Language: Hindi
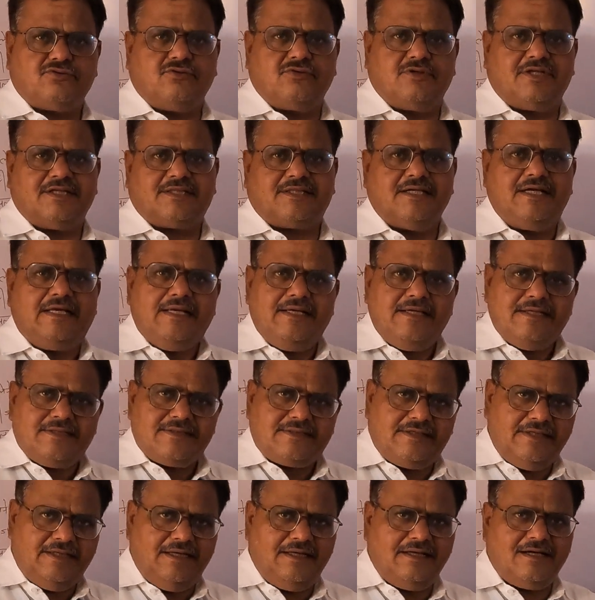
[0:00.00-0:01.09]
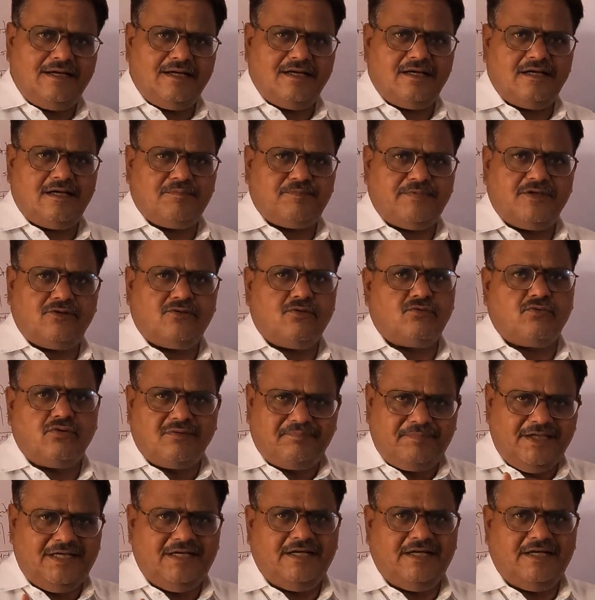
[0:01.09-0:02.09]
छोड़ देता है स्टील का अपने को खुरपी